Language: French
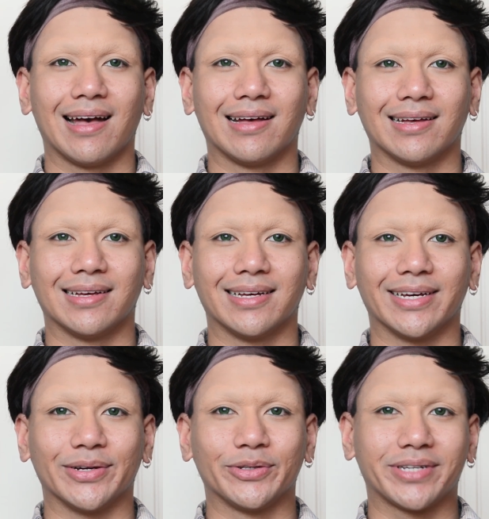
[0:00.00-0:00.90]
euh,
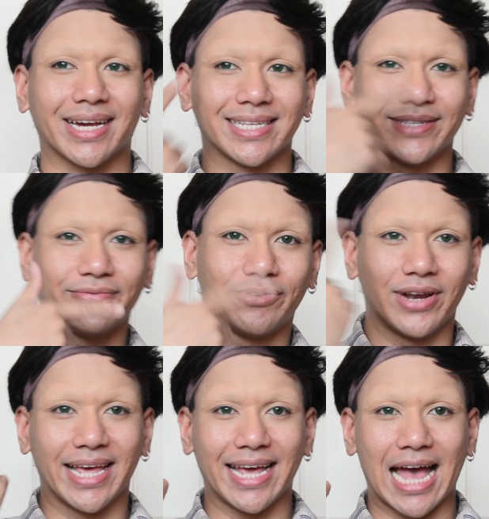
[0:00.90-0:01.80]
une crise
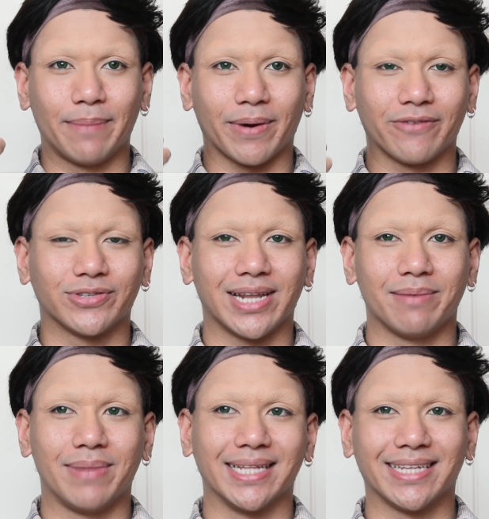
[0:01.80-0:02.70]
violet, après vous allez
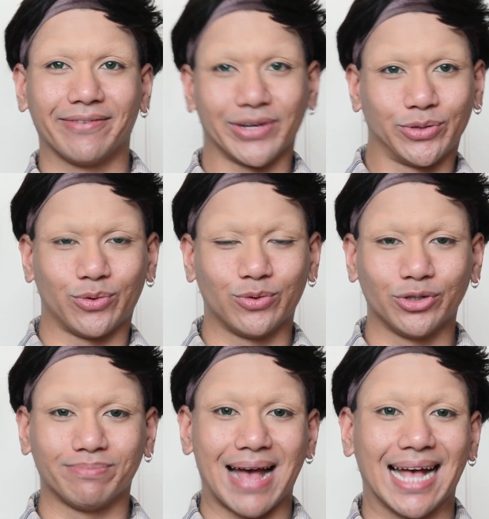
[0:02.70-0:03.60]
blender avec du
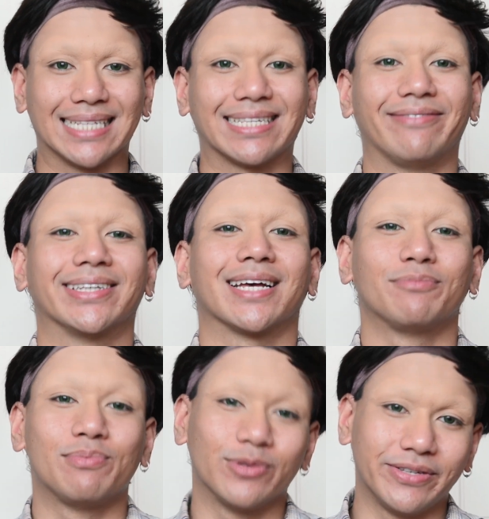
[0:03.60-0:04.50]
rouge, bah ça va être un
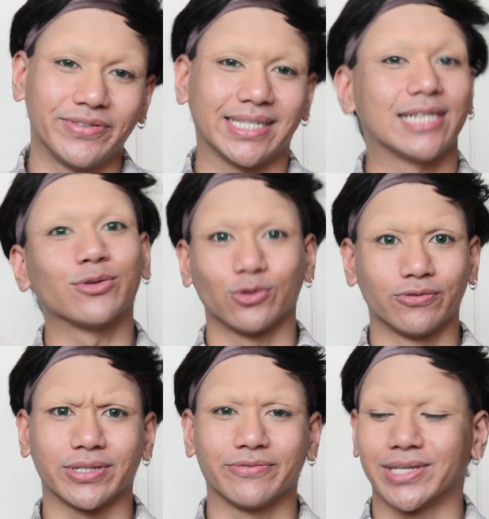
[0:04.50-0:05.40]
peu plus difficile, surtout
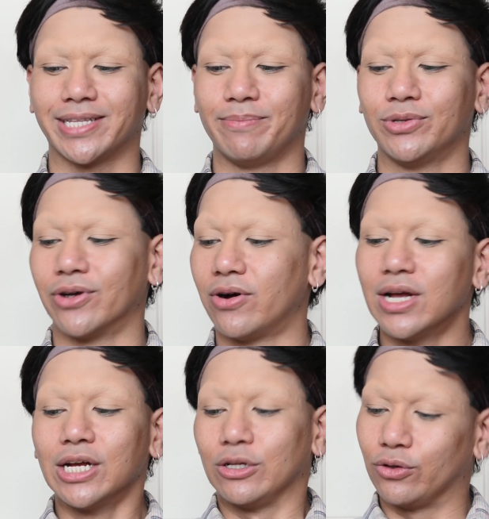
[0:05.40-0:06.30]
si vous êtes débutant.
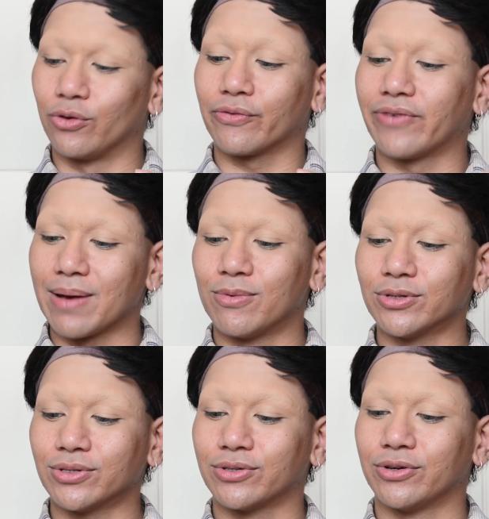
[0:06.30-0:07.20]
Donc vraiment
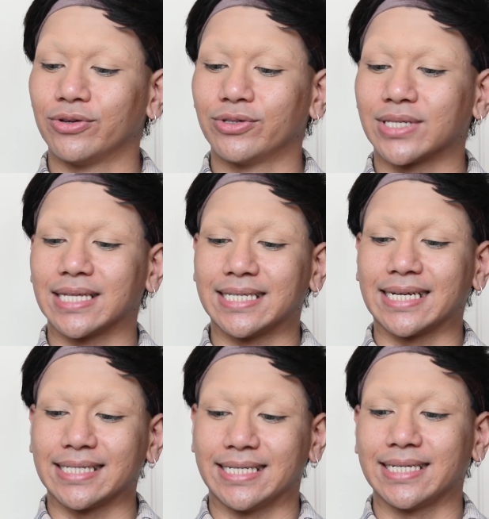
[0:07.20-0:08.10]
ce,
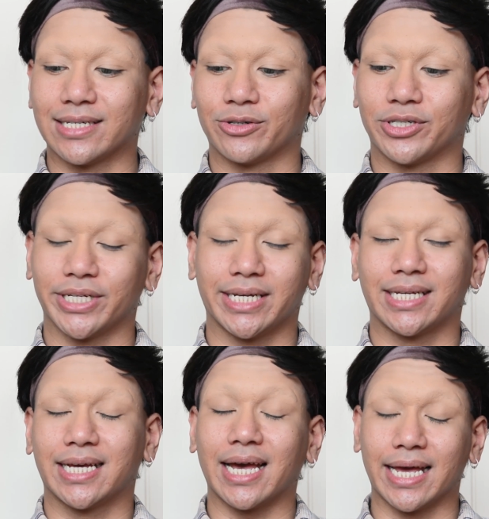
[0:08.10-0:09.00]
techniques que j'ai
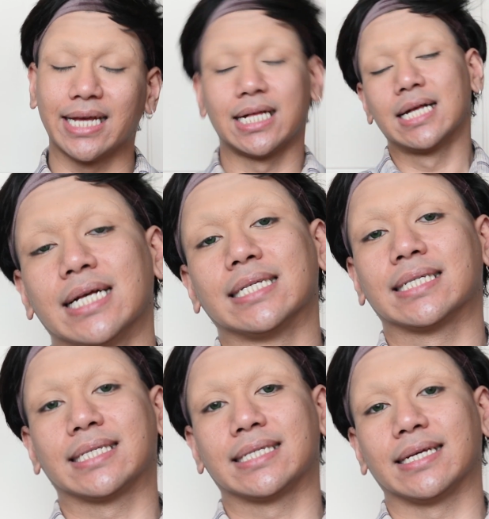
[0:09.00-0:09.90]
créé
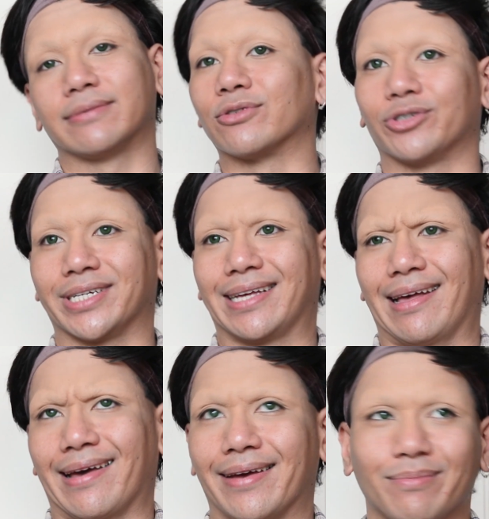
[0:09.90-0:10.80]
c'est que j'ai
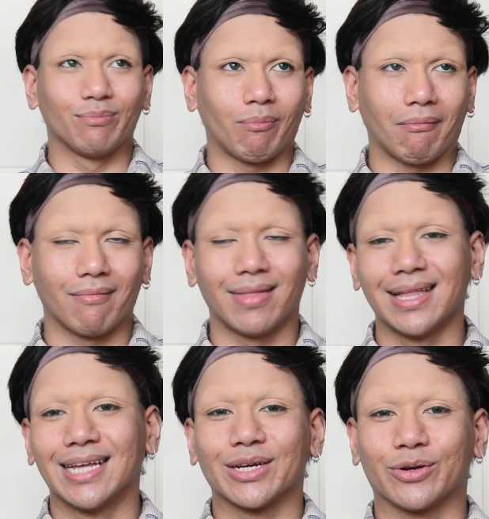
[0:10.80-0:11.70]
créé,
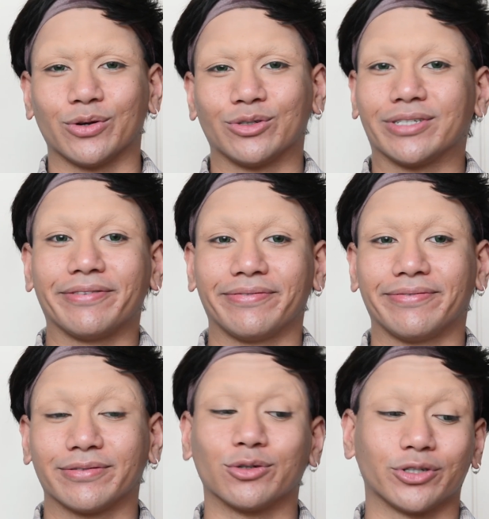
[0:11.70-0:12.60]
que j'ai
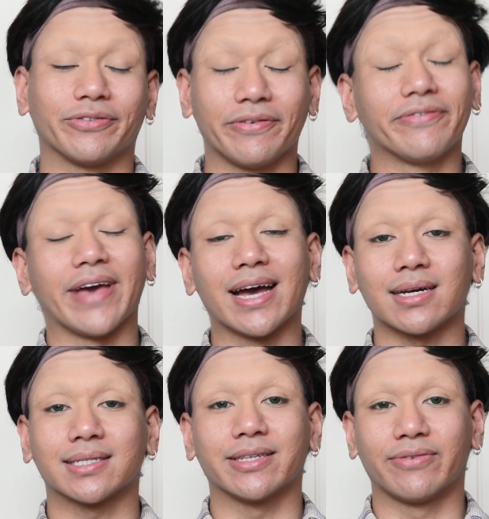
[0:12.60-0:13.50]
que je vais faire,
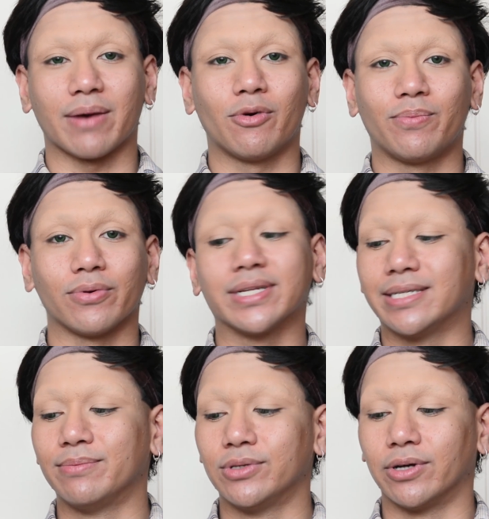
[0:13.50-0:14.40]
c'est vraiment pour les
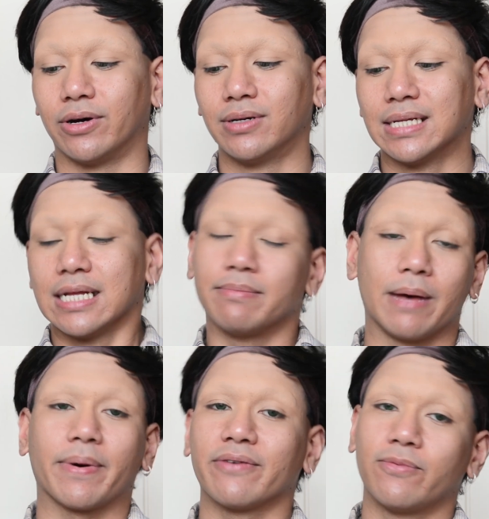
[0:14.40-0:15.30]
débutants. Mais
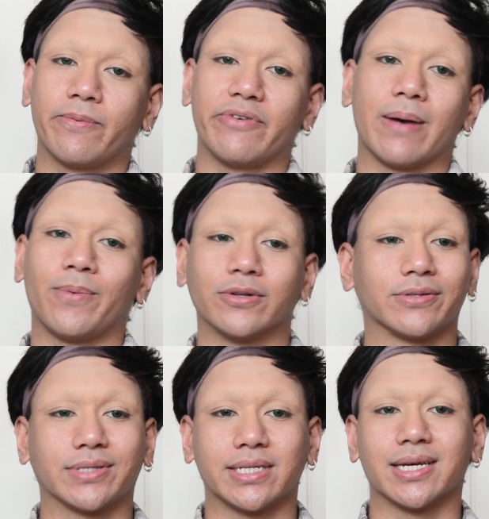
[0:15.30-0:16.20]
après vous pouvez apprendre
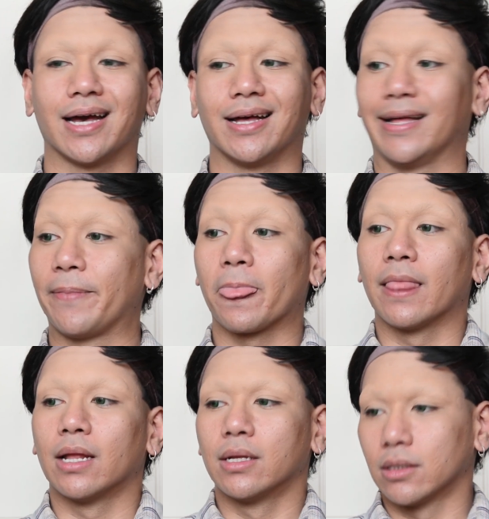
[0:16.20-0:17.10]
aussi. à euh,
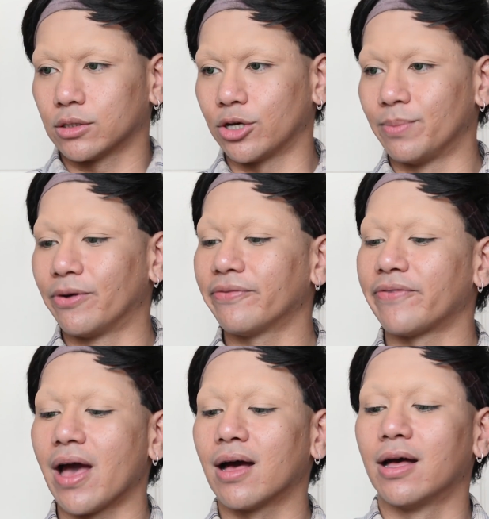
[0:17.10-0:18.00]
comment
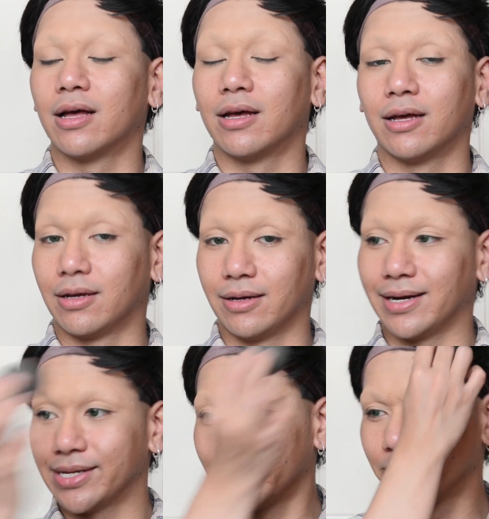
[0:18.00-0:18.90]
faire euh,
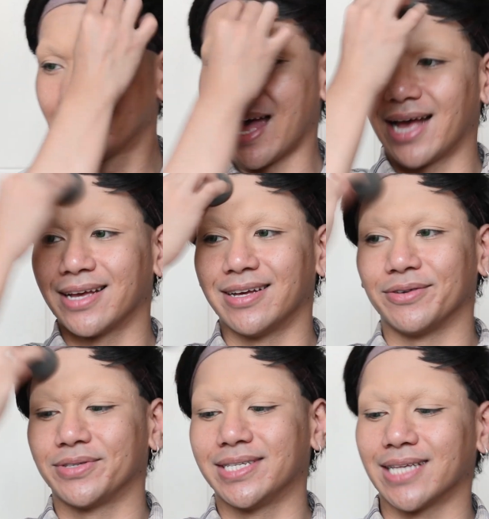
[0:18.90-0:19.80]
les yeux drague euh,
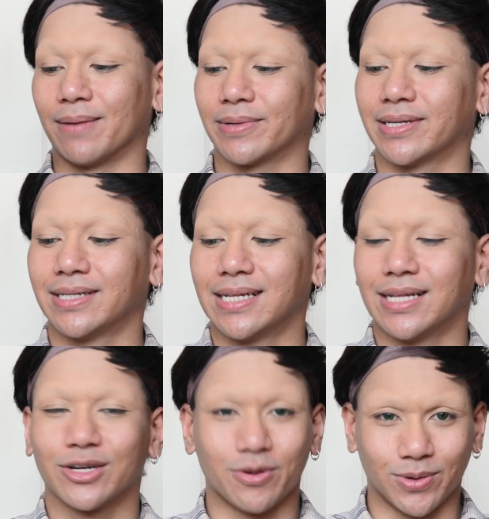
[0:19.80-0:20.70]
aussi simple.
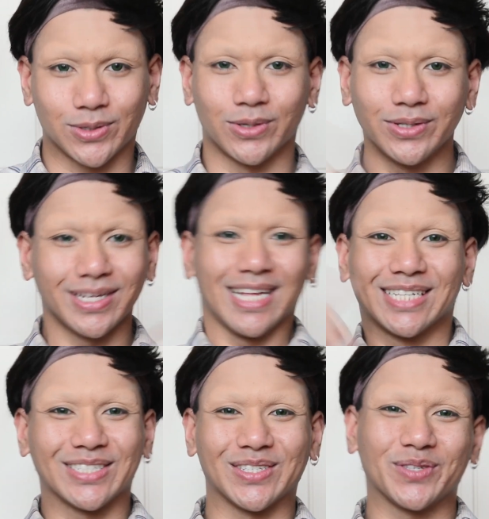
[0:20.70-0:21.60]
Commençons tout de